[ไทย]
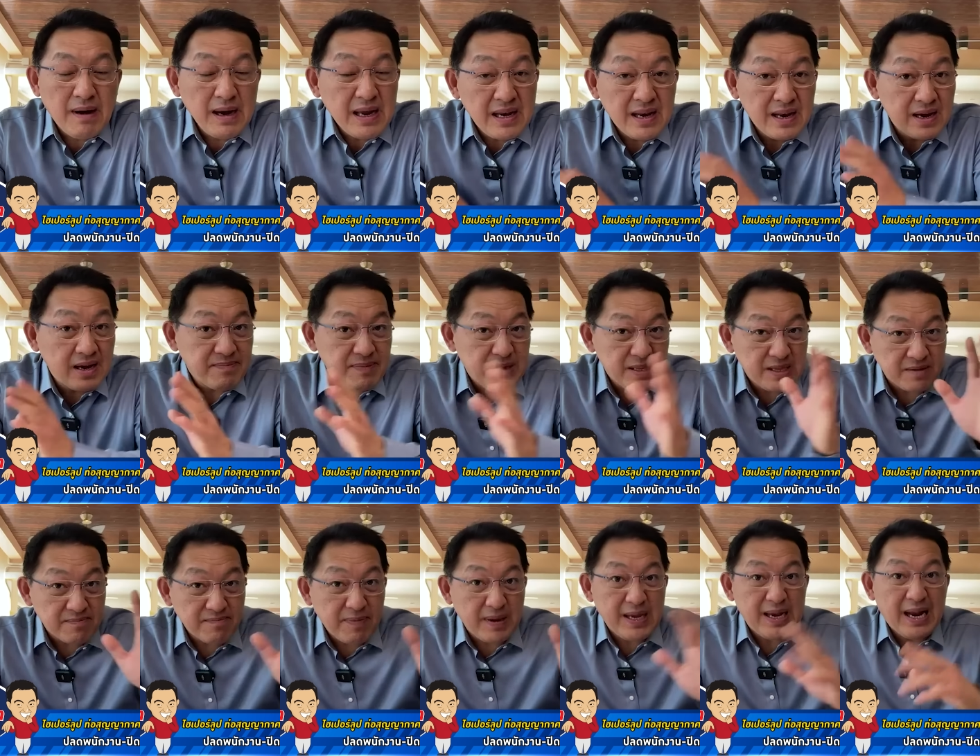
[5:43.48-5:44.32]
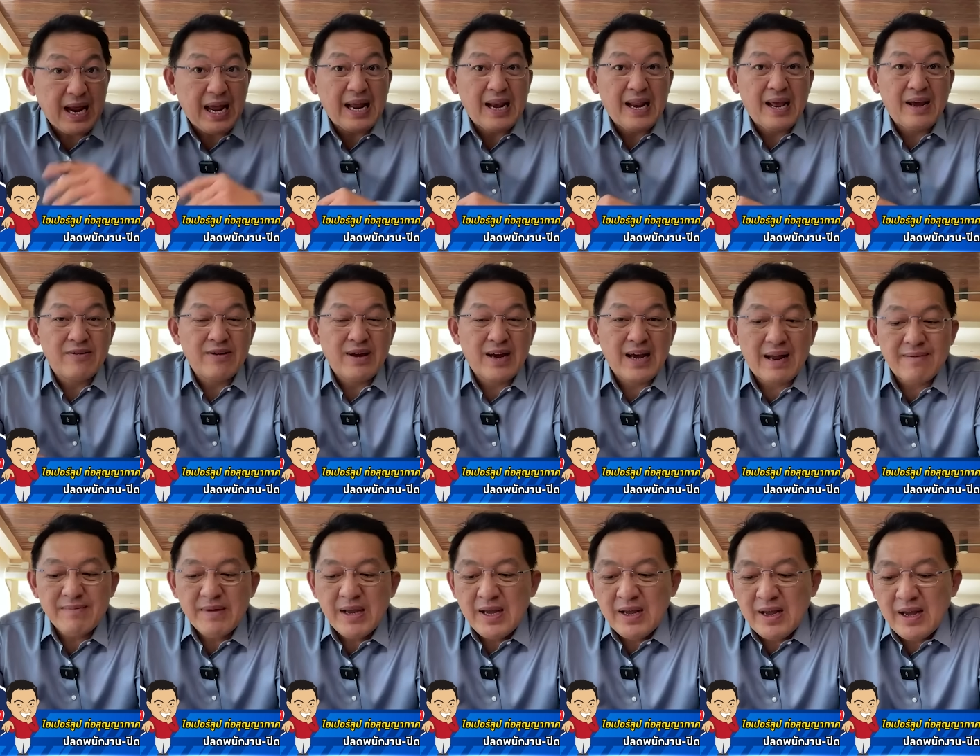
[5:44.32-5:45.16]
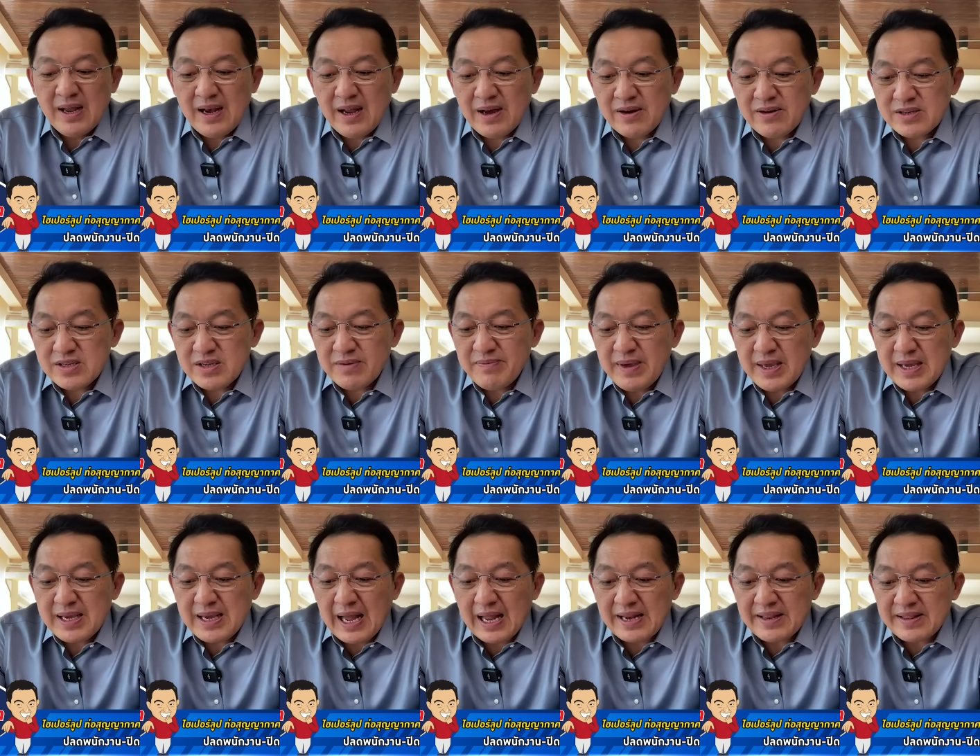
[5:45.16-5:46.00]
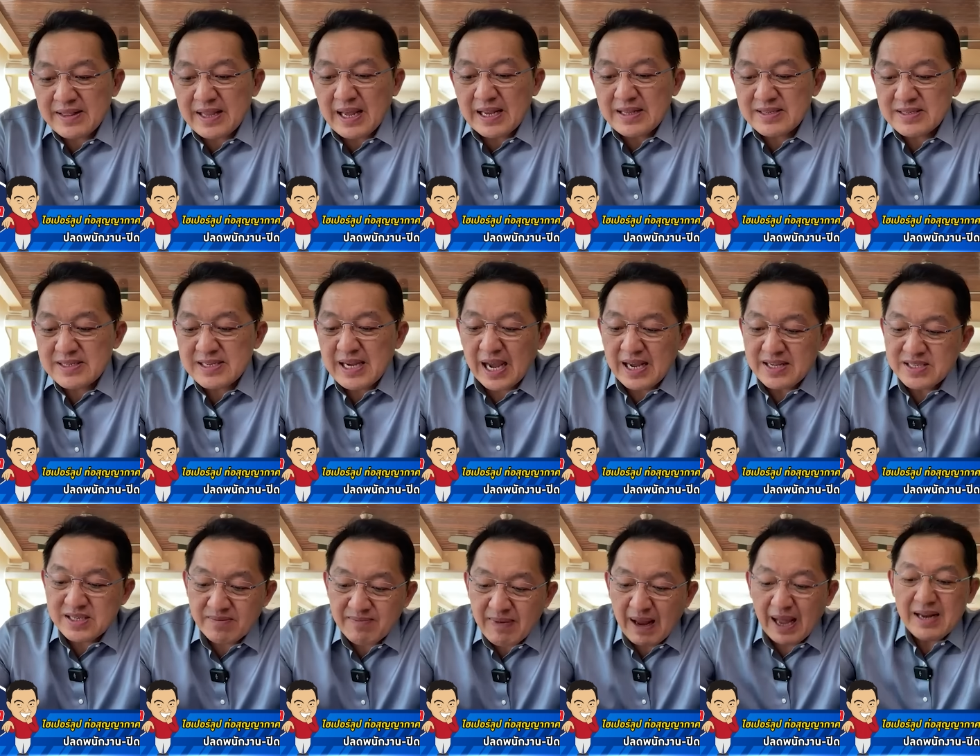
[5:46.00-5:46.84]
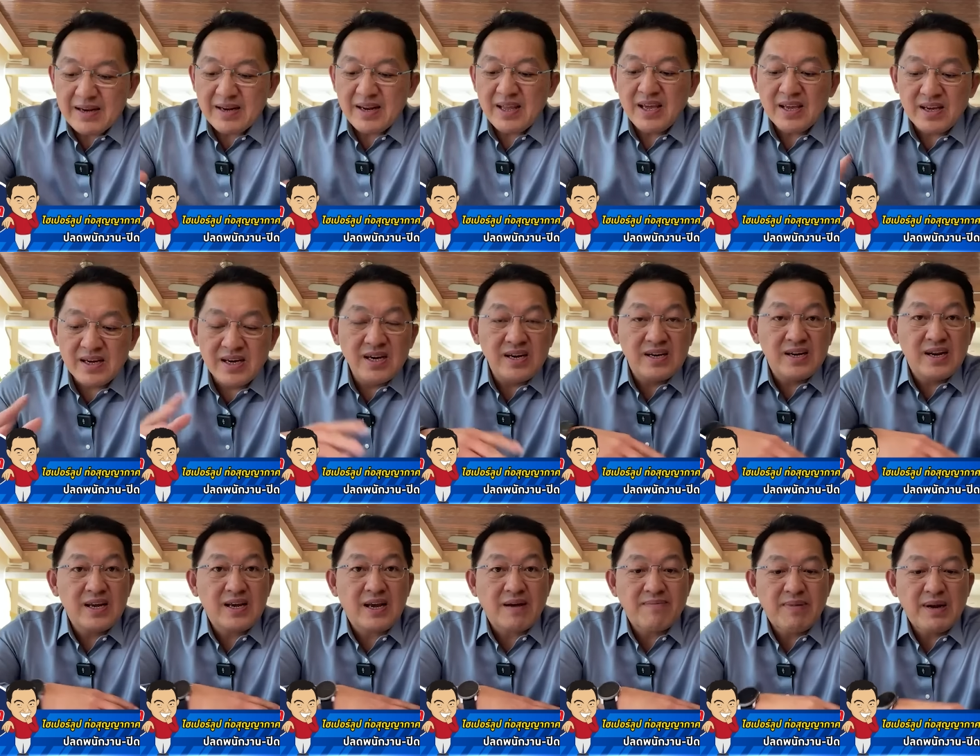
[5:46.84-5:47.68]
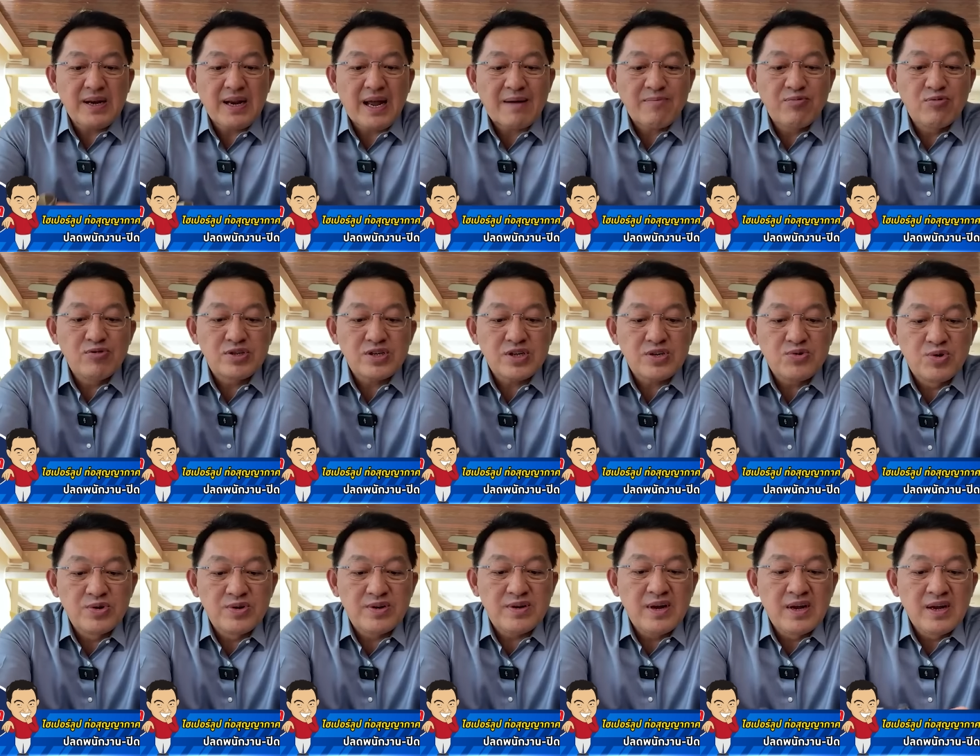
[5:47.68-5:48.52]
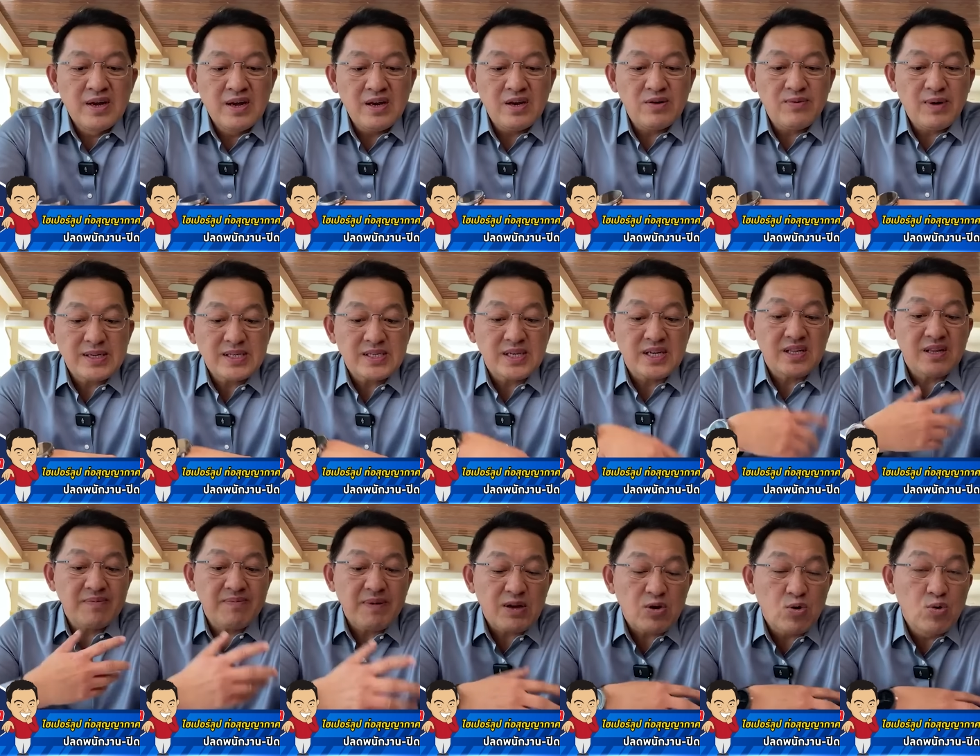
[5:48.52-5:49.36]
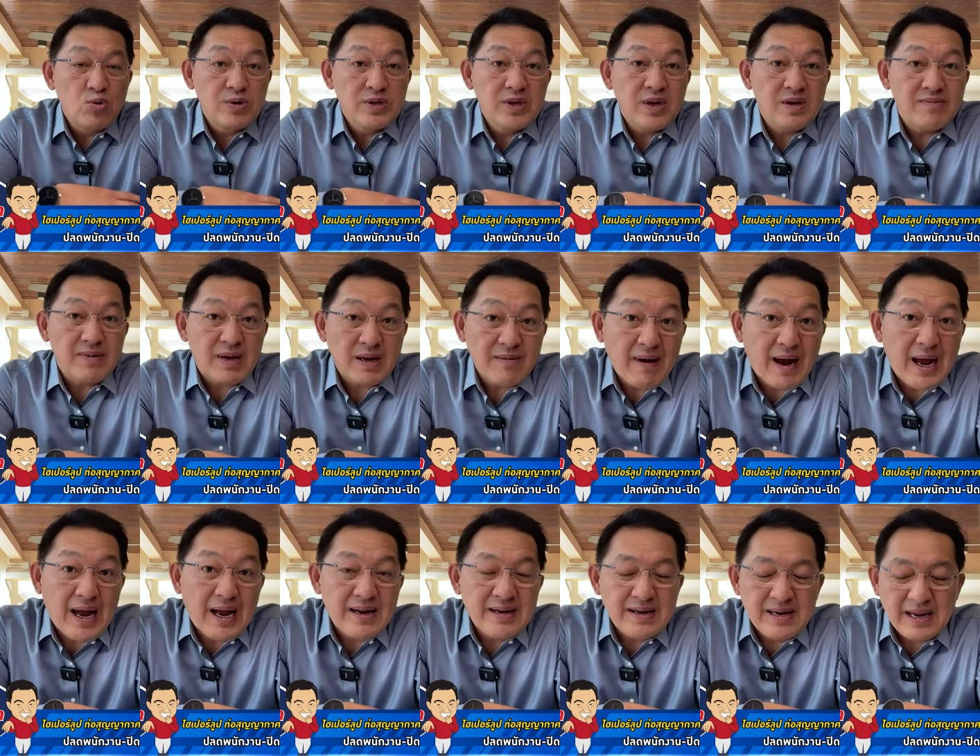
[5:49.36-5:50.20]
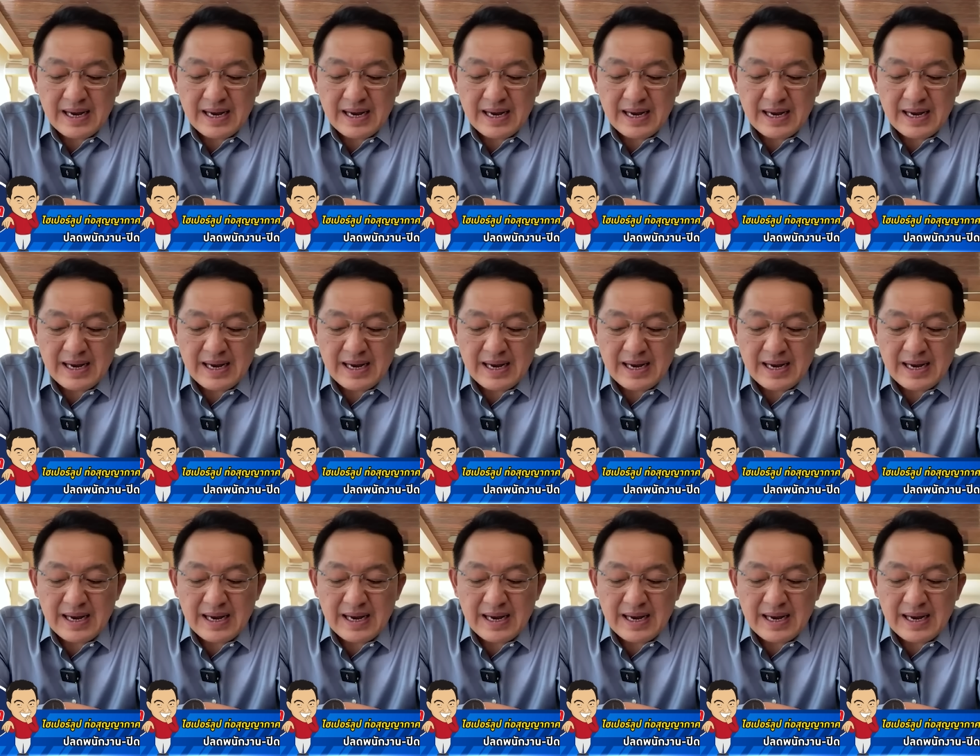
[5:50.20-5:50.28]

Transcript: ไม่เลยไปถึงปีหน้าแล้วนะครับแล้วก็จะมีการตัดจ่ายชำระหนี้คืนให้กับบรรดาผู้ถือหุ้นหรือว่าสิ่งที่ไปกู้ยืมกันมา